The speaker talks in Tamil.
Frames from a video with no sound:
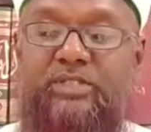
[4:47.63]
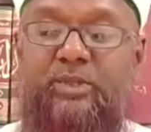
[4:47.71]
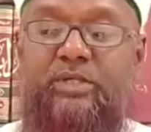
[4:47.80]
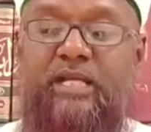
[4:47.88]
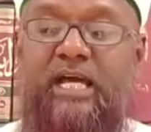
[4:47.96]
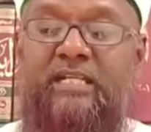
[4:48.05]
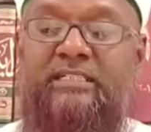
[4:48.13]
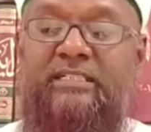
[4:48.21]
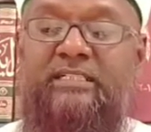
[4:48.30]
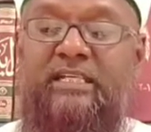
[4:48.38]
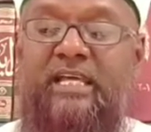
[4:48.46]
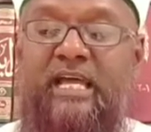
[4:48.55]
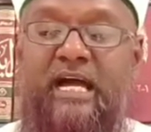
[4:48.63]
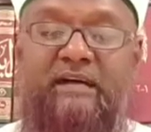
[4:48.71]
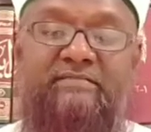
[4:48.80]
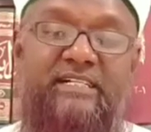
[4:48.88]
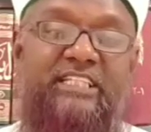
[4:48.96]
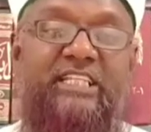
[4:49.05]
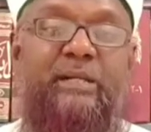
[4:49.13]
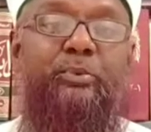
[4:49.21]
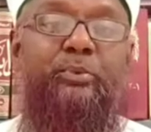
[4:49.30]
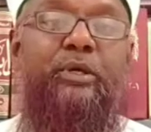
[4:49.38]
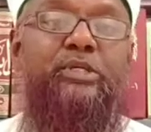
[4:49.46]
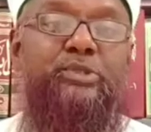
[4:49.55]
சொன்னான் அவரிடத்தில்
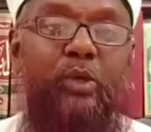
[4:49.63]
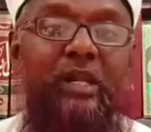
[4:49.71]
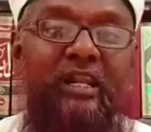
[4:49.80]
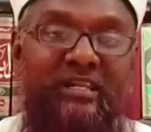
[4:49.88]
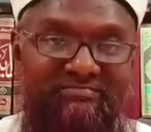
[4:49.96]
போய் சொல்